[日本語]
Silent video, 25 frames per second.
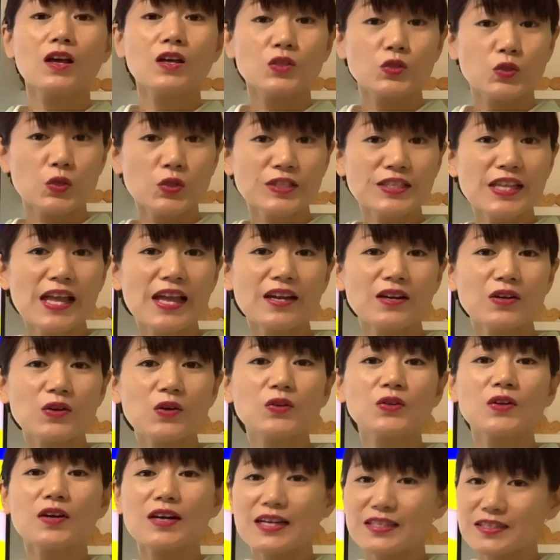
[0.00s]
そしてこ
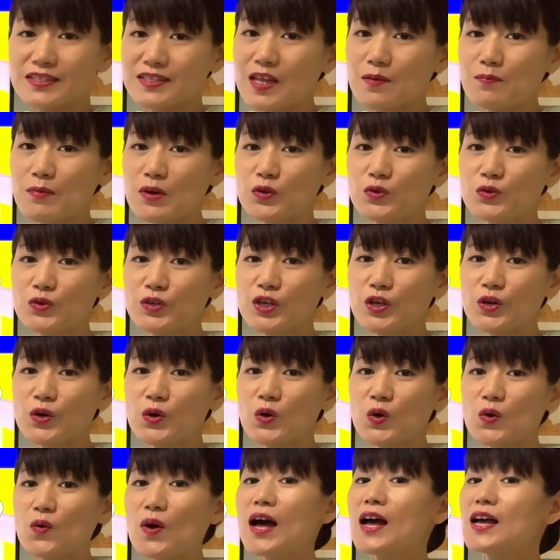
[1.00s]
のカスタマー運気予
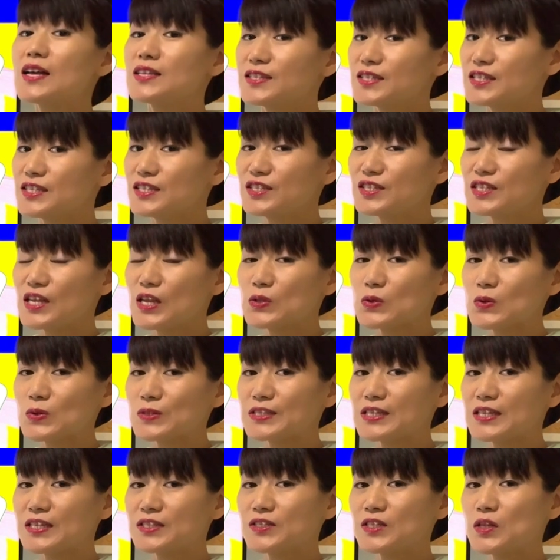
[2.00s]
報は人生の季
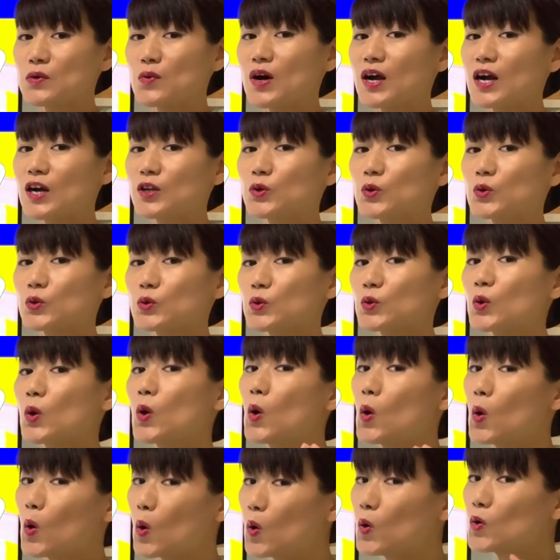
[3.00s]
節でわかることの
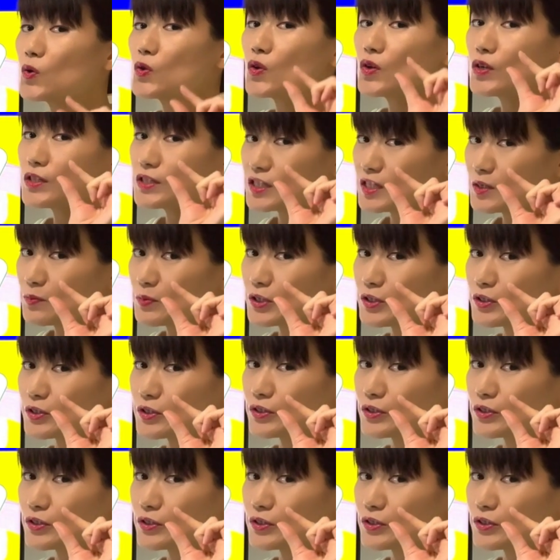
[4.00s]
ほんの一部